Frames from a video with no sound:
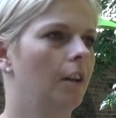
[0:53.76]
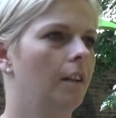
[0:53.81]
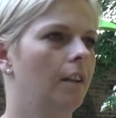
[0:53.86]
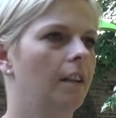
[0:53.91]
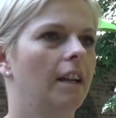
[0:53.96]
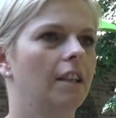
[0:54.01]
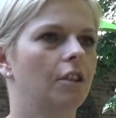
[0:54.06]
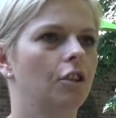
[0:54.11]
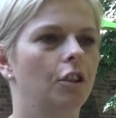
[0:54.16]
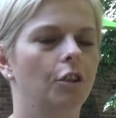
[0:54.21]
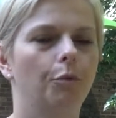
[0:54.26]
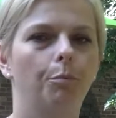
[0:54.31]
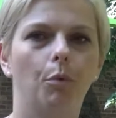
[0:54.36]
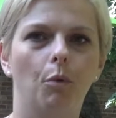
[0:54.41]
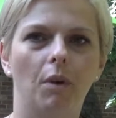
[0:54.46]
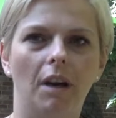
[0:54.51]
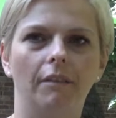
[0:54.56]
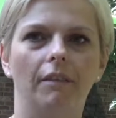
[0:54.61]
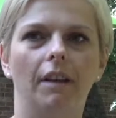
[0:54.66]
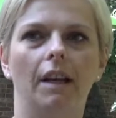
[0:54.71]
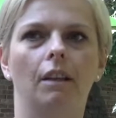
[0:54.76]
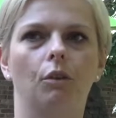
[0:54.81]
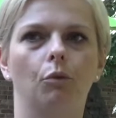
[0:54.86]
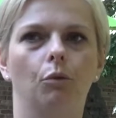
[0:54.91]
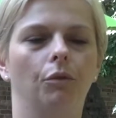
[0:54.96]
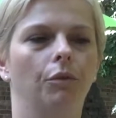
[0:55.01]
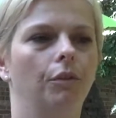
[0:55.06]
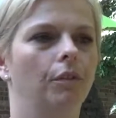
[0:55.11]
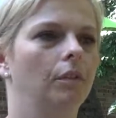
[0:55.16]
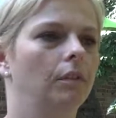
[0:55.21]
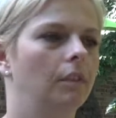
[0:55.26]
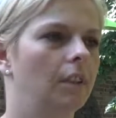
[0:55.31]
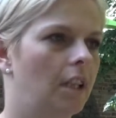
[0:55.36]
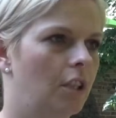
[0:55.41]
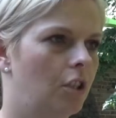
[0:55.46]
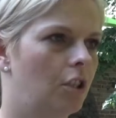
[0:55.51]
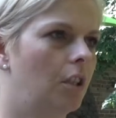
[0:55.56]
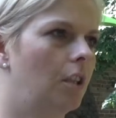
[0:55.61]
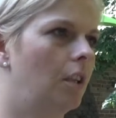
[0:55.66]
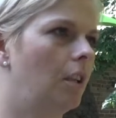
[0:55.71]
naszych puławiaków,
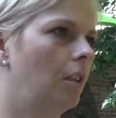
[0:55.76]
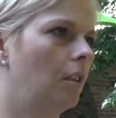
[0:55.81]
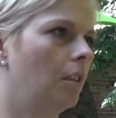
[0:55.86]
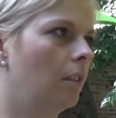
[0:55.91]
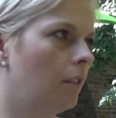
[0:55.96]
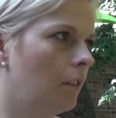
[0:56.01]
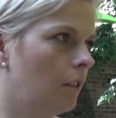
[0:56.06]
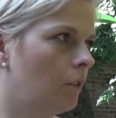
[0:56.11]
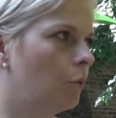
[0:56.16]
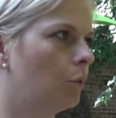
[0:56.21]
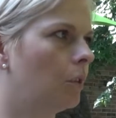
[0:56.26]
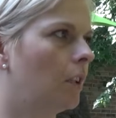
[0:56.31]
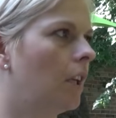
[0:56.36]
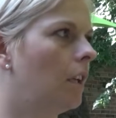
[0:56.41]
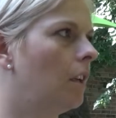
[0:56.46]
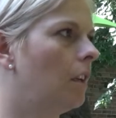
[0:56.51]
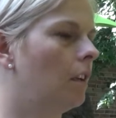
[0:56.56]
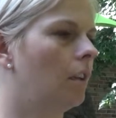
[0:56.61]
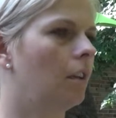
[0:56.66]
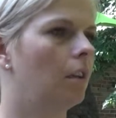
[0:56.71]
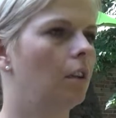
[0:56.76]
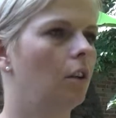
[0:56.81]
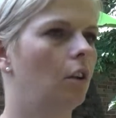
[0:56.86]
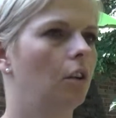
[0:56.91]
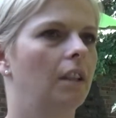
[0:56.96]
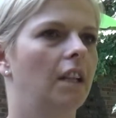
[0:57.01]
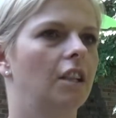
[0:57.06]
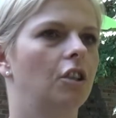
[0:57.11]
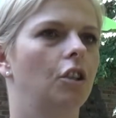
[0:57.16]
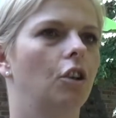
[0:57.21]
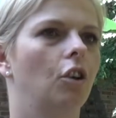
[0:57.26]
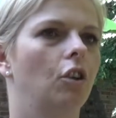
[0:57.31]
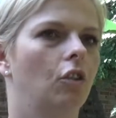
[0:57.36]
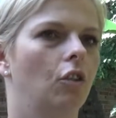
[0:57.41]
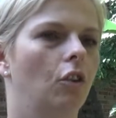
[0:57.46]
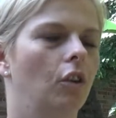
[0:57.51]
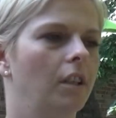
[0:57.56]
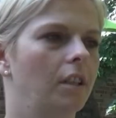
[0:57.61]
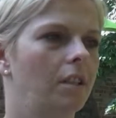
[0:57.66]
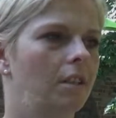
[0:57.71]
naszej tutaj, e, naszych
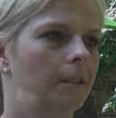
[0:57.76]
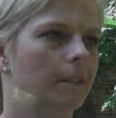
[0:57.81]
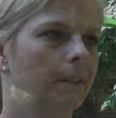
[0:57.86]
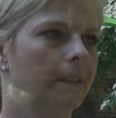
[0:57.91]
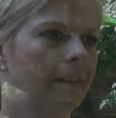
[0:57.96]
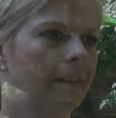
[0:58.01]
okolic.